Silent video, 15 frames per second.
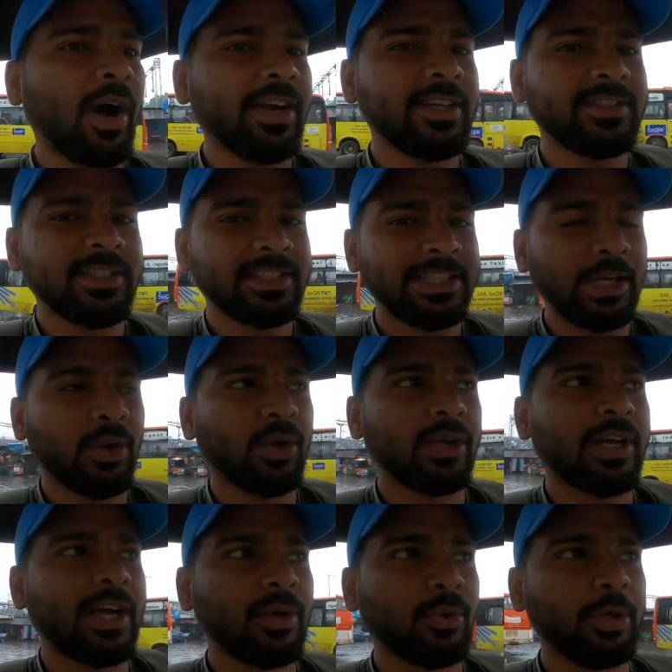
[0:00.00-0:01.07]
गुवाहाटी से
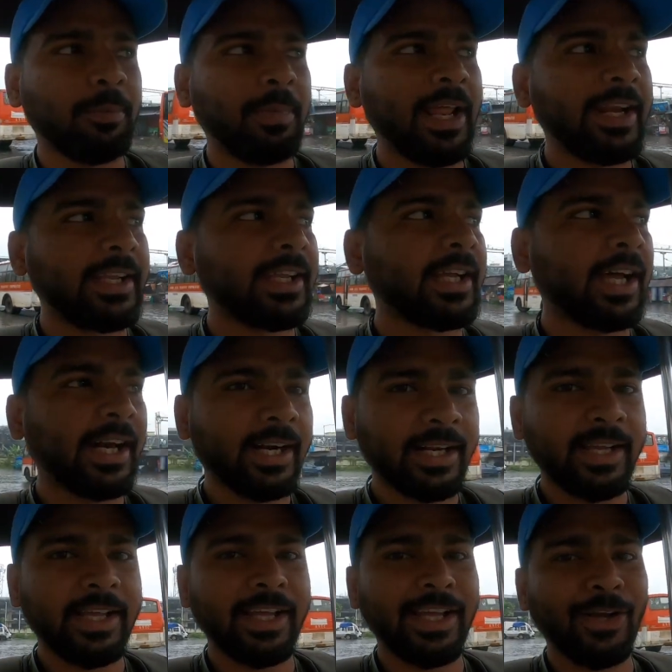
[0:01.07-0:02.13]
शिलोंग का कोई प्लानिंग कर
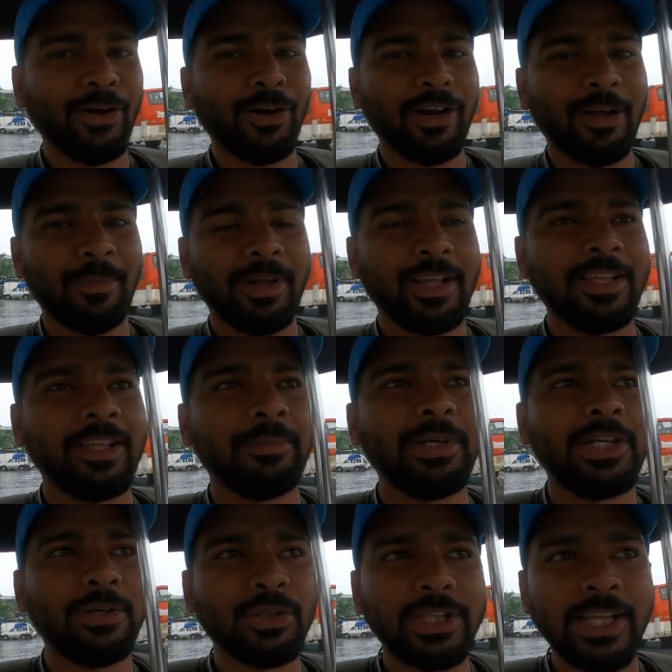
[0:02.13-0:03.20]
रहे हैं और हमारा ये
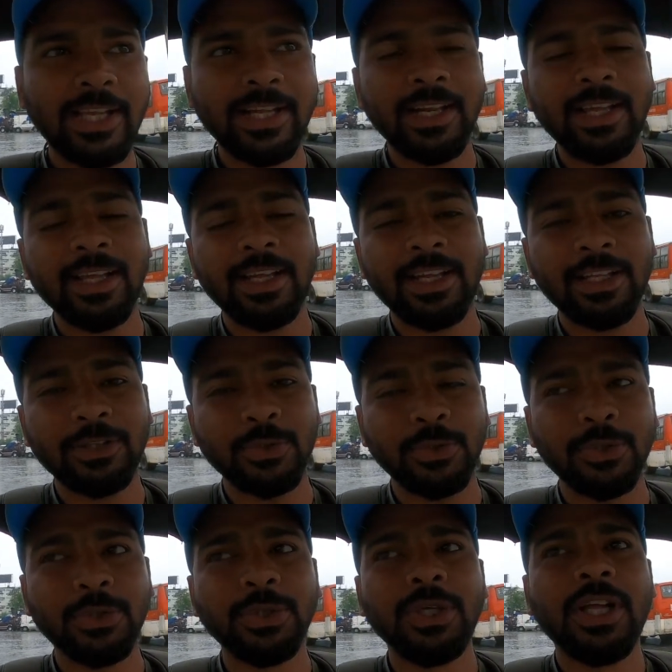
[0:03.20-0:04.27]
वीडियो देख रहे हैं
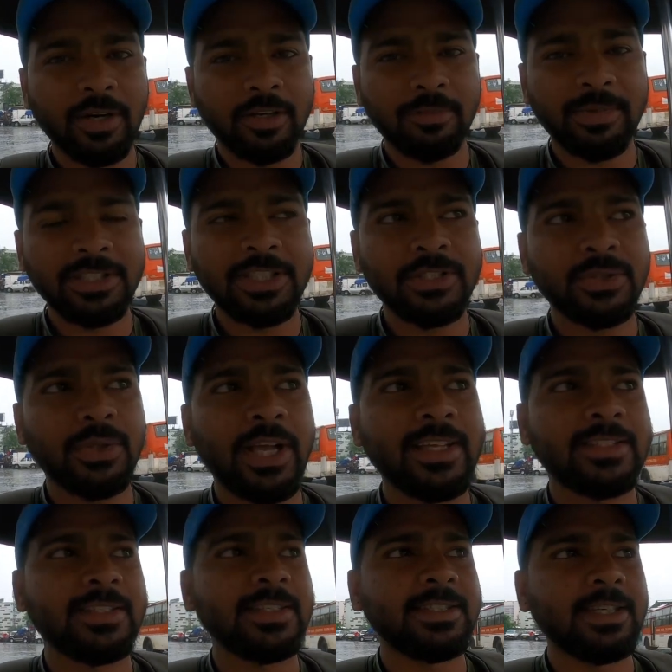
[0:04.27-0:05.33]
तो पल्टन बाजार जो
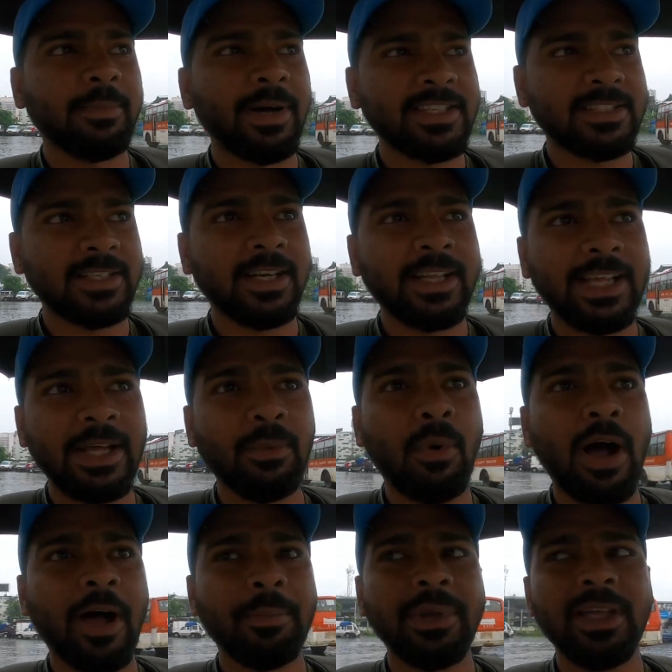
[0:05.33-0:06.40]
एस बस स्टैंड है
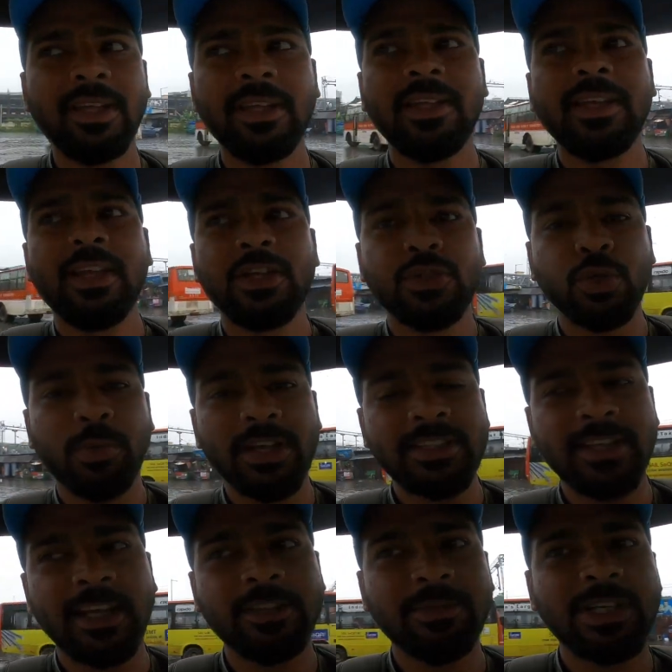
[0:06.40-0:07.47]
वहाँ पर सुबह
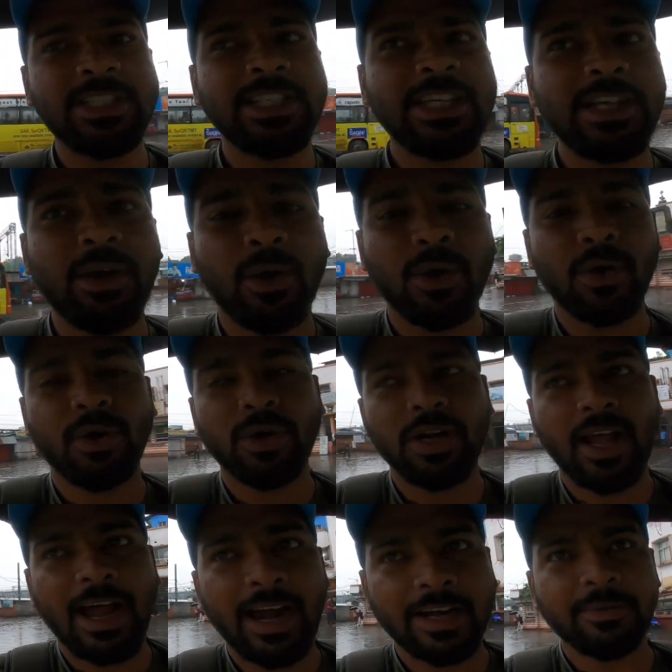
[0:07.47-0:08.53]
सात बजे और
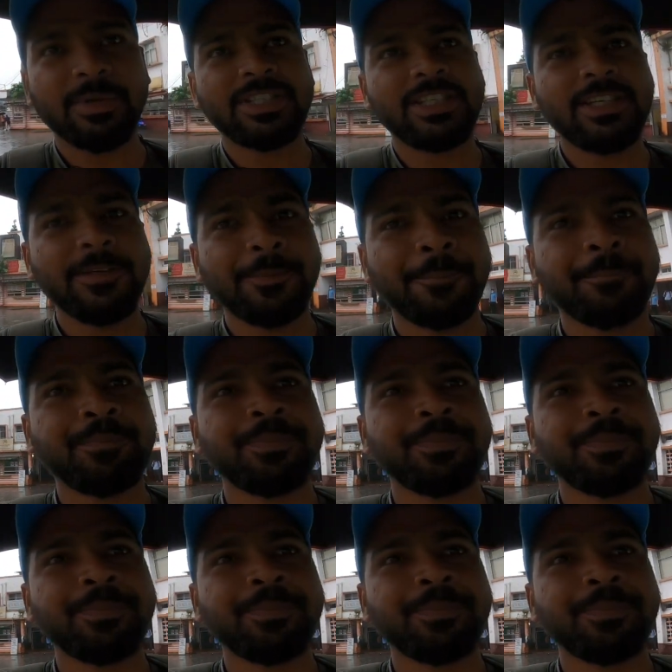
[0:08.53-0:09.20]
आठ बजे